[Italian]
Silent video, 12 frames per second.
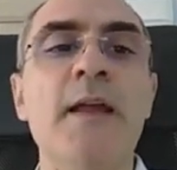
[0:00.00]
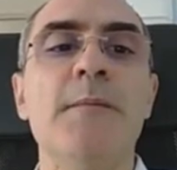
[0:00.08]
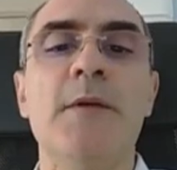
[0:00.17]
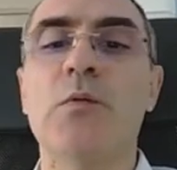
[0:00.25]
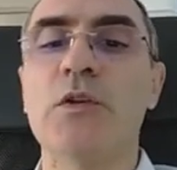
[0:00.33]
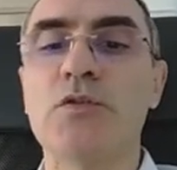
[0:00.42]

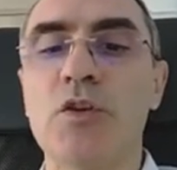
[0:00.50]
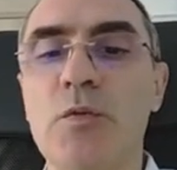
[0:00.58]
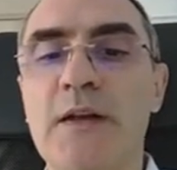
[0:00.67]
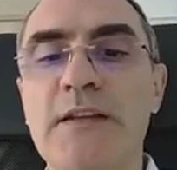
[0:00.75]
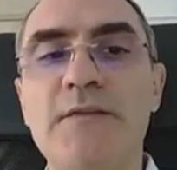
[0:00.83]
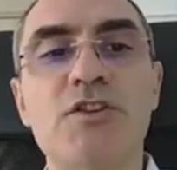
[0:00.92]
Per quanto
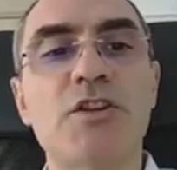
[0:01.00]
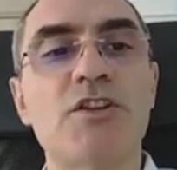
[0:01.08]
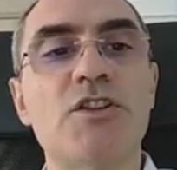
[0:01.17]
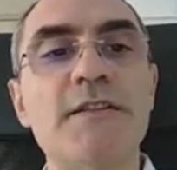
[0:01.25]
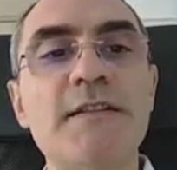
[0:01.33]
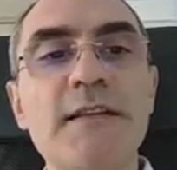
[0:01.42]
riguarda invece le
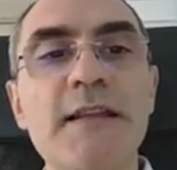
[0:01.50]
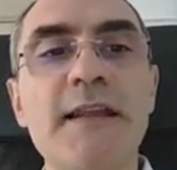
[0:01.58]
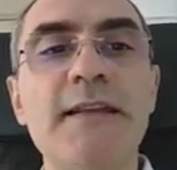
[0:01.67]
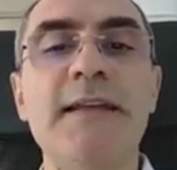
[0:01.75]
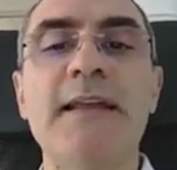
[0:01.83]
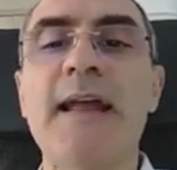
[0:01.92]
agenzie di
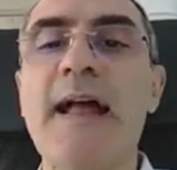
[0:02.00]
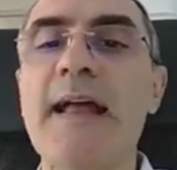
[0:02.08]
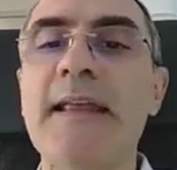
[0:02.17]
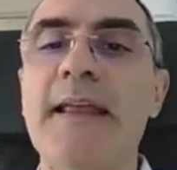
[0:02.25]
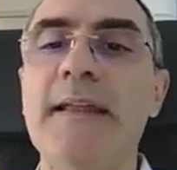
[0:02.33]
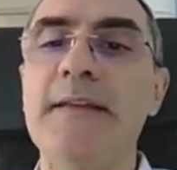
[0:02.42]
rating,
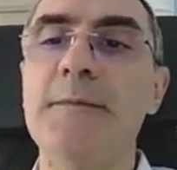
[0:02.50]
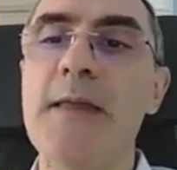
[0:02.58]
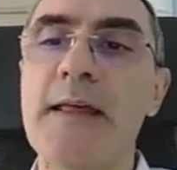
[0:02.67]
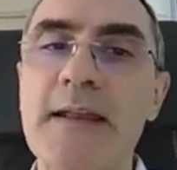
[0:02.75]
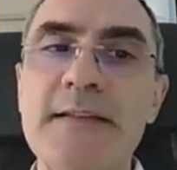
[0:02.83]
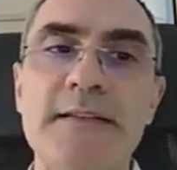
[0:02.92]
anche di
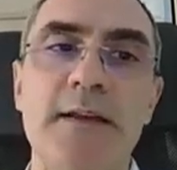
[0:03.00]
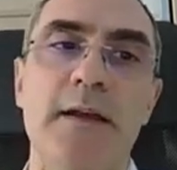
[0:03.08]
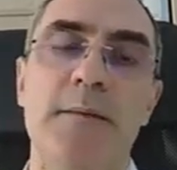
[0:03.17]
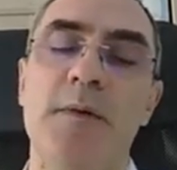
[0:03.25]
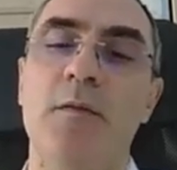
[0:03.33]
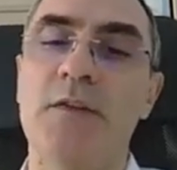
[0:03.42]
BRS
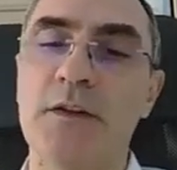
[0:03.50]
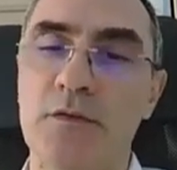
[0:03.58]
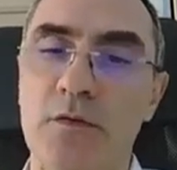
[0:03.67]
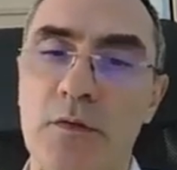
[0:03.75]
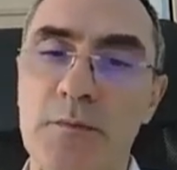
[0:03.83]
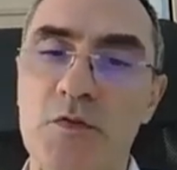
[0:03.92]
abbiamo,
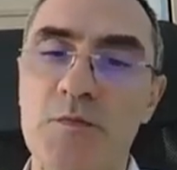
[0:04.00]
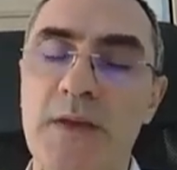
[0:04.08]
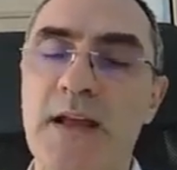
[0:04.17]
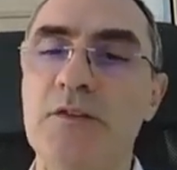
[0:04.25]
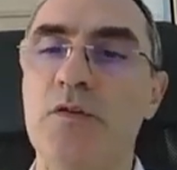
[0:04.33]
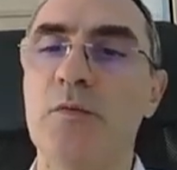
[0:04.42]
fatto, abbiamo
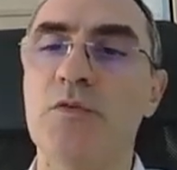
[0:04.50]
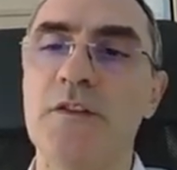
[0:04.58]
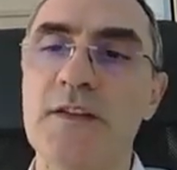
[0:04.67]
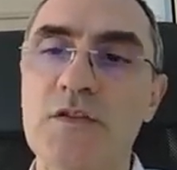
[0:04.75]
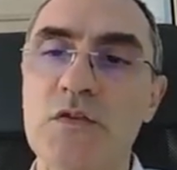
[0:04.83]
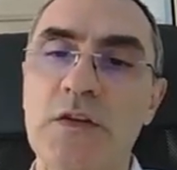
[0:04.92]
spiegato le
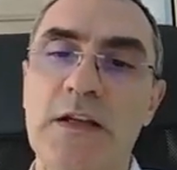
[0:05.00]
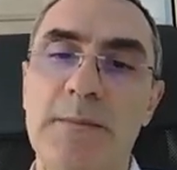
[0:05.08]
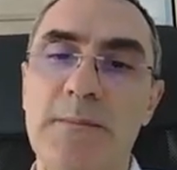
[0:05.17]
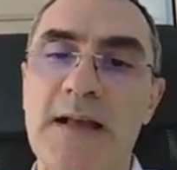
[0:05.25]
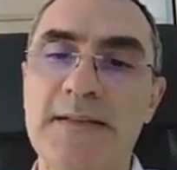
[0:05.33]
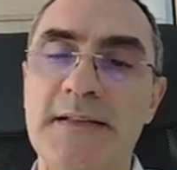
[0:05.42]
motivazioni alla
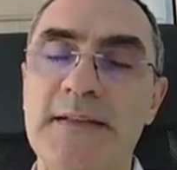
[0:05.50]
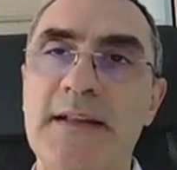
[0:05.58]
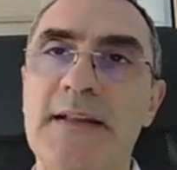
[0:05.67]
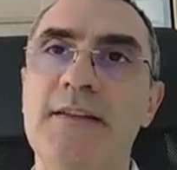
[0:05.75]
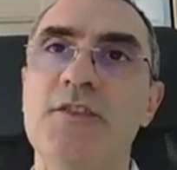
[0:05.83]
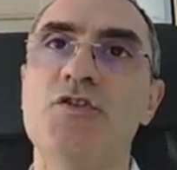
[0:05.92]
base
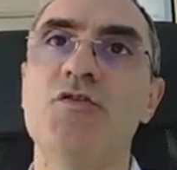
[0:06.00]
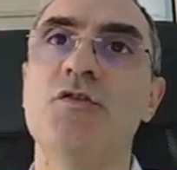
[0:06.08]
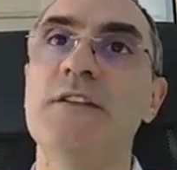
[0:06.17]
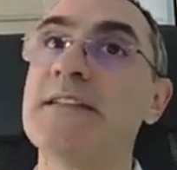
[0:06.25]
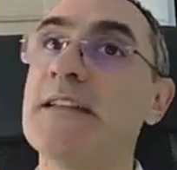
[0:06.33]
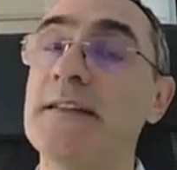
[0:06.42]
della decisione
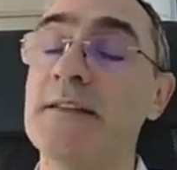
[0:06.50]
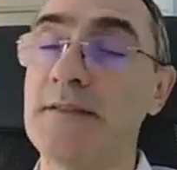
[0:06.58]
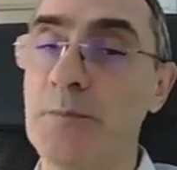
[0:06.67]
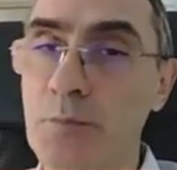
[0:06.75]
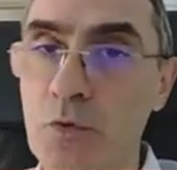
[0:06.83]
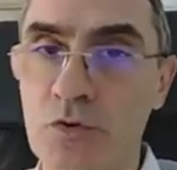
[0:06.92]
di
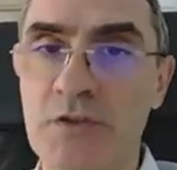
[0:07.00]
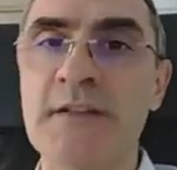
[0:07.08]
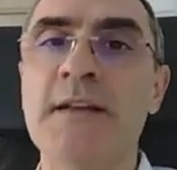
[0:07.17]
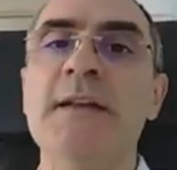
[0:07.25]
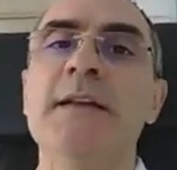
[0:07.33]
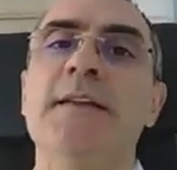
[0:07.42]
Standard Poor's
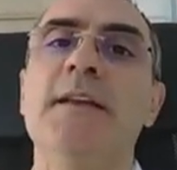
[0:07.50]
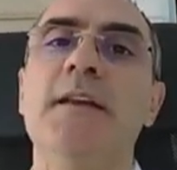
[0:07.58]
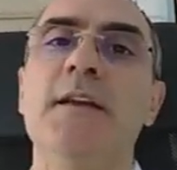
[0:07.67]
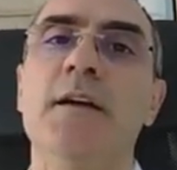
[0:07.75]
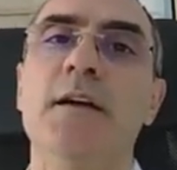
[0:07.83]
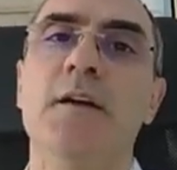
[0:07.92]
di
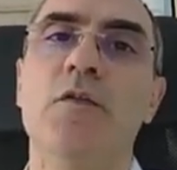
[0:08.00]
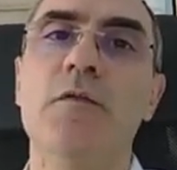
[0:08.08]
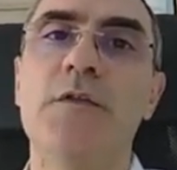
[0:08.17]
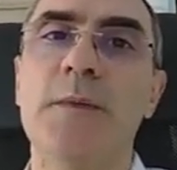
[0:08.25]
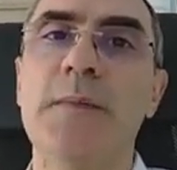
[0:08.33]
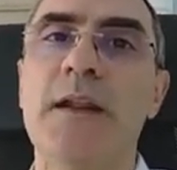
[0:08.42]
eh,
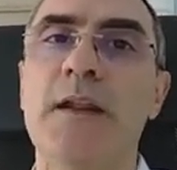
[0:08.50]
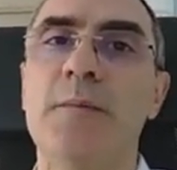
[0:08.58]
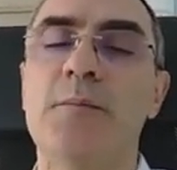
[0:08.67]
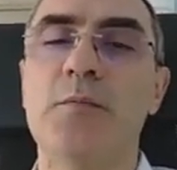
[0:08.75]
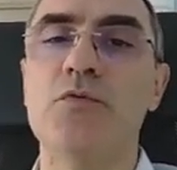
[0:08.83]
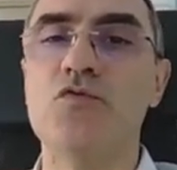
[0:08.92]
confermare il
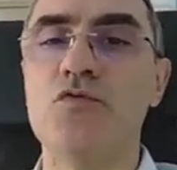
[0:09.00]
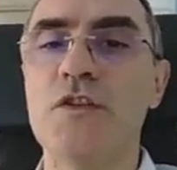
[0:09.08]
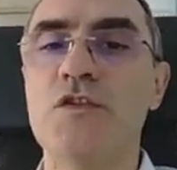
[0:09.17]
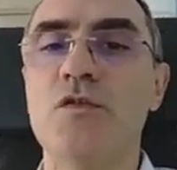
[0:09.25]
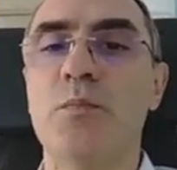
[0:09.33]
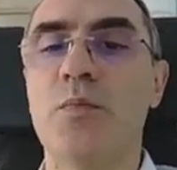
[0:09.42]
proprio
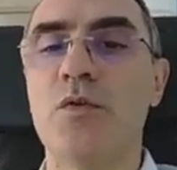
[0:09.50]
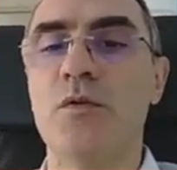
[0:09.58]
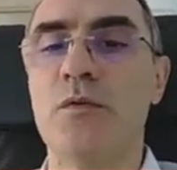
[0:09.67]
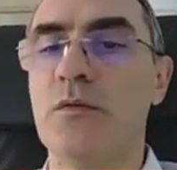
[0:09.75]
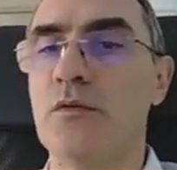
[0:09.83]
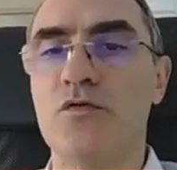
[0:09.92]
giudizio
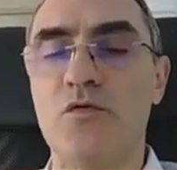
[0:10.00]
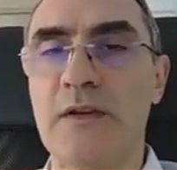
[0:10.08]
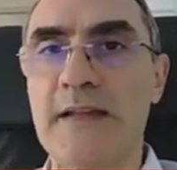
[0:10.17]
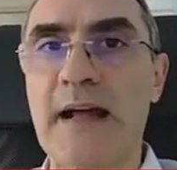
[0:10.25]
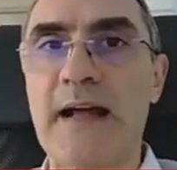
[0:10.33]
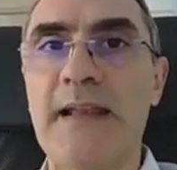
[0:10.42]
po- eh,
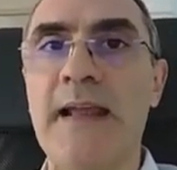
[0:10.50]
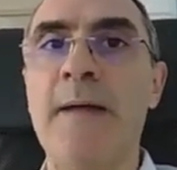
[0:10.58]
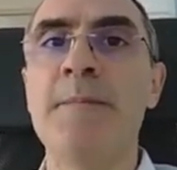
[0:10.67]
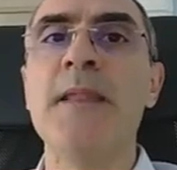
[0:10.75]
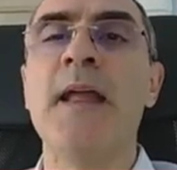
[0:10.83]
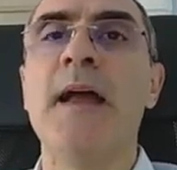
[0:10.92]
sull'Italia
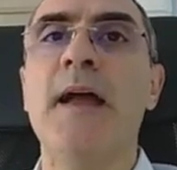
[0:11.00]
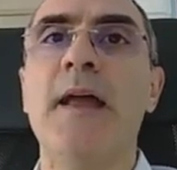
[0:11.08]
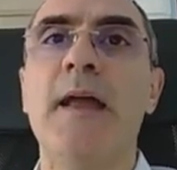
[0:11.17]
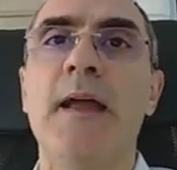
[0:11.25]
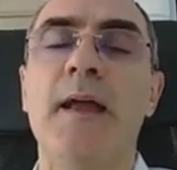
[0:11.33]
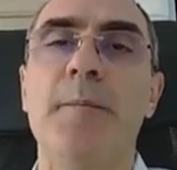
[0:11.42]

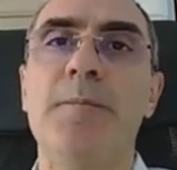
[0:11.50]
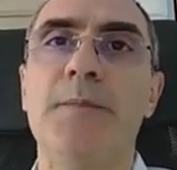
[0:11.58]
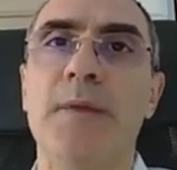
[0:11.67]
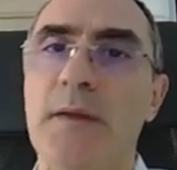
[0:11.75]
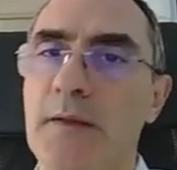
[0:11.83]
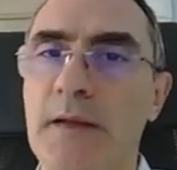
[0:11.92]

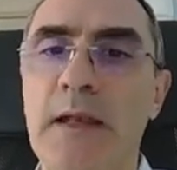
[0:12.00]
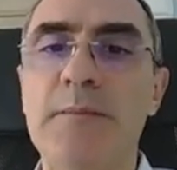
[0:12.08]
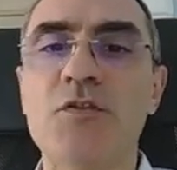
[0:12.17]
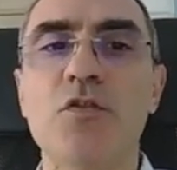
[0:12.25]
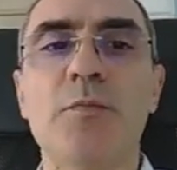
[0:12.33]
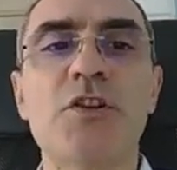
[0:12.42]
ehm,
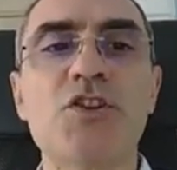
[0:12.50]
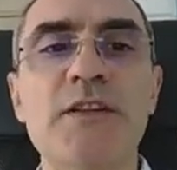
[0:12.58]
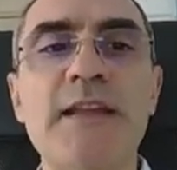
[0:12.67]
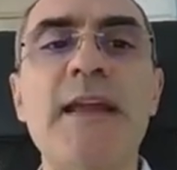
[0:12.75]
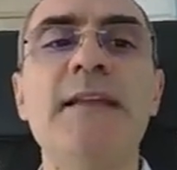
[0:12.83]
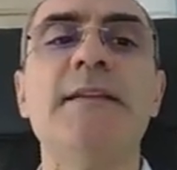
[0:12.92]
nell'episodio
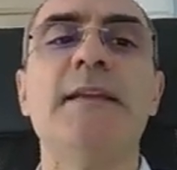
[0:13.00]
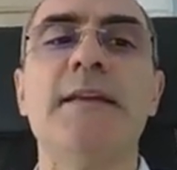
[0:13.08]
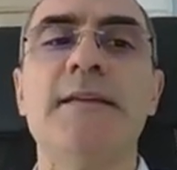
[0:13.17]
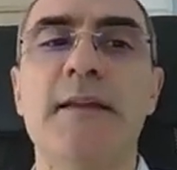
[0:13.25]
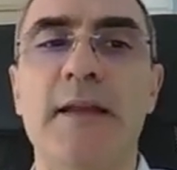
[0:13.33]
precedente.